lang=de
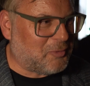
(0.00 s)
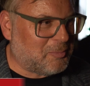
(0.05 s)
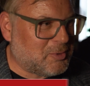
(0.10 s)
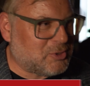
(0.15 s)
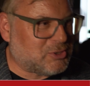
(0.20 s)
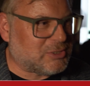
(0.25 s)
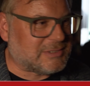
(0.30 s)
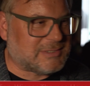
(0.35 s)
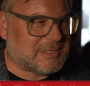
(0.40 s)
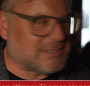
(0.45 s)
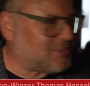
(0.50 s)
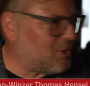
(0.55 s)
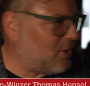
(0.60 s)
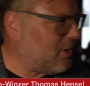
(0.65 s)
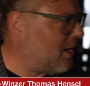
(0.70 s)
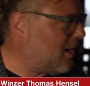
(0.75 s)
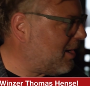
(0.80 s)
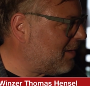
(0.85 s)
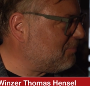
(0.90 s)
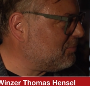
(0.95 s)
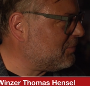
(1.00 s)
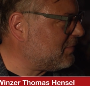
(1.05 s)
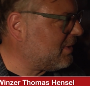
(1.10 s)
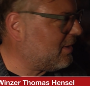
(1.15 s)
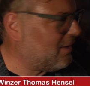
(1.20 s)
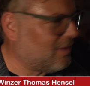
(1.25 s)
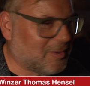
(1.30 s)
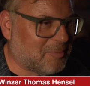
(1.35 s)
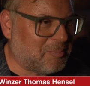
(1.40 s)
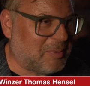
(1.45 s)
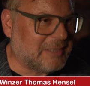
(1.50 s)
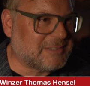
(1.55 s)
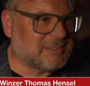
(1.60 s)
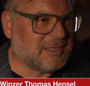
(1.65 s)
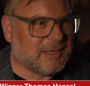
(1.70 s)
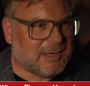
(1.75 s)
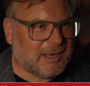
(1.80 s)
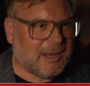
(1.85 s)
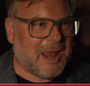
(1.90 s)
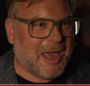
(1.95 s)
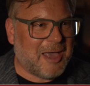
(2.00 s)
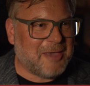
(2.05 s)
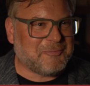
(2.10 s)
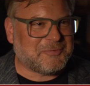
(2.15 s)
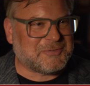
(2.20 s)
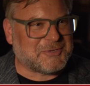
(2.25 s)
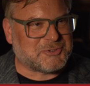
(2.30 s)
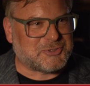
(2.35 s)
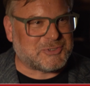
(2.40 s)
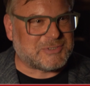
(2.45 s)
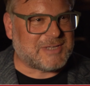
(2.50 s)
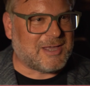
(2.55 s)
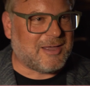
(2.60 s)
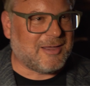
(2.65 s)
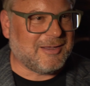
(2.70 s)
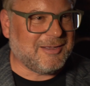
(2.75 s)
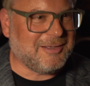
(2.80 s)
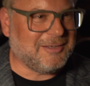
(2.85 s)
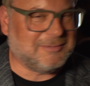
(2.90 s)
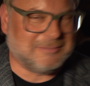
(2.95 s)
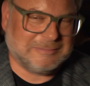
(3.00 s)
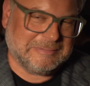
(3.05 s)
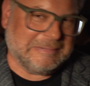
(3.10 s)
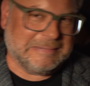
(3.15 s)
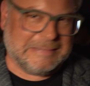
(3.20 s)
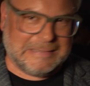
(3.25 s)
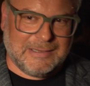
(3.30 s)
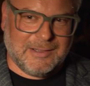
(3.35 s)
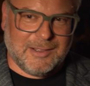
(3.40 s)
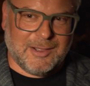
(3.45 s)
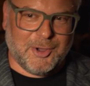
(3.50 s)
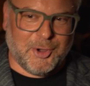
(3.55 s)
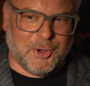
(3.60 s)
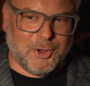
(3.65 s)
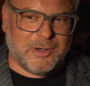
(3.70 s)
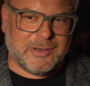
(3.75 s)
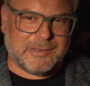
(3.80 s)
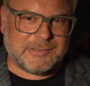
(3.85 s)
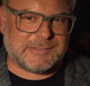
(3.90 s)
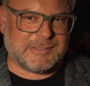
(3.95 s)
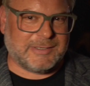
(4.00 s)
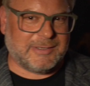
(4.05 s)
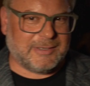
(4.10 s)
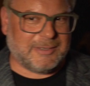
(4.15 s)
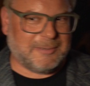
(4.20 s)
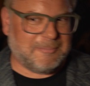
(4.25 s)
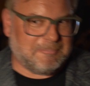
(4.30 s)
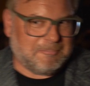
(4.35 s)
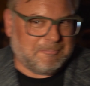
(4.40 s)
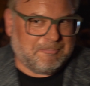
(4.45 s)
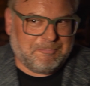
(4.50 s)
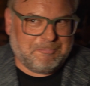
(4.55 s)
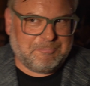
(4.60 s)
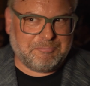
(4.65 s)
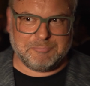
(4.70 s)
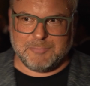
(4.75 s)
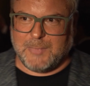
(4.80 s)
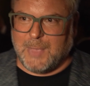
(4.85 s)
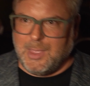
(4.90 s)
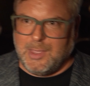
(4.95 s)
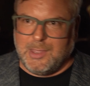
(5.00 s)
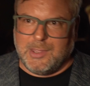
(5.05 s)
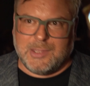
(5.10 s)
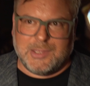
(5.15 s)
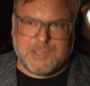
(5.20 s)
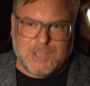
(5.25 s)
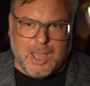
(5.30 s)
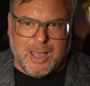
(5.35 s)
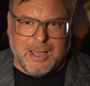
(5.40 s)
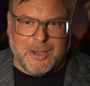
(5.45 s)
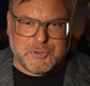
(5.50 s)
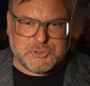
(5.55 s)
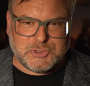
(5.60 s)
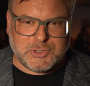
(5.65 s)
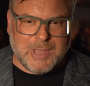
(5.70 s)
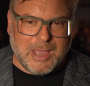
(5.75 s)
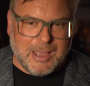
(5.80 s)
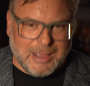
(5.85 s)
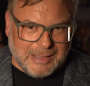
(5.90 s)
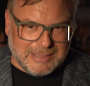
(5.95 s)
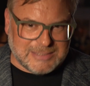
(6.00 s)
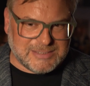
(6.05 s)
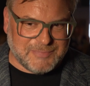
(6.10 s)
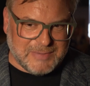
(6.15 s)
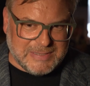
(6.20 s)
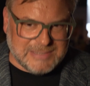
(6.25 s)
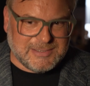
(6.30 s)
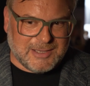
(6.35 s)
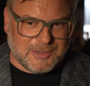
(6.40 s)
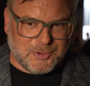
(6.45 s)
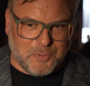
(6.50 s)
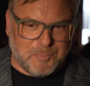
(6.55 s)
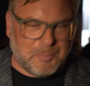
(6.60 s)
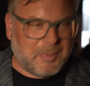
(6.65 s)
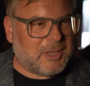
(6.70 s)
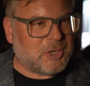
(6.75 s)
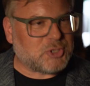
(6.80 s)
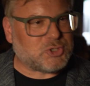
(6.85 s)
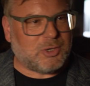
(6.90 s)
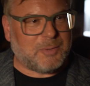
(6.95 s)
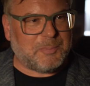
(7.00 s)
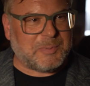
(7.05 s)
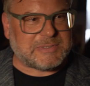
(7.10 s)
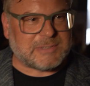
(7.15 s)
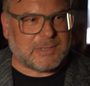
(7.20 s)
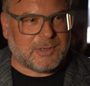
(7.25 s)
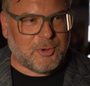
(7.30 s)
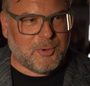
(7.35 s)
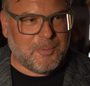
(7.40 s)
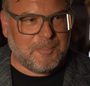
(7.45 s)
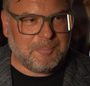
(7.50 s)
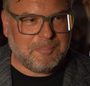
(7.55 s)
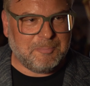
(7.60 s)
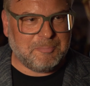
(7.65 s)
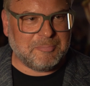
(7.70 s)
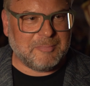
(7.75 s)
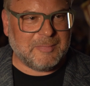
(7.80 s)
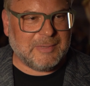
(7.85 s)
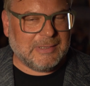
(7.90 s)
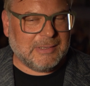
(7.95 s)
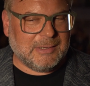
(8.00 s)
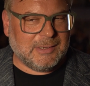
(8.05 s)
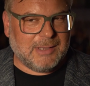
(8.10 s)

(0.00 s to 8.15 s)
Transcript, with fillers: Für mich ist es heute Abend äh, Big City Live sozusagen. Ja. Und ähm, ja, heutzutage als Winzer kommt man ja schon ein bisschen rum. Ja.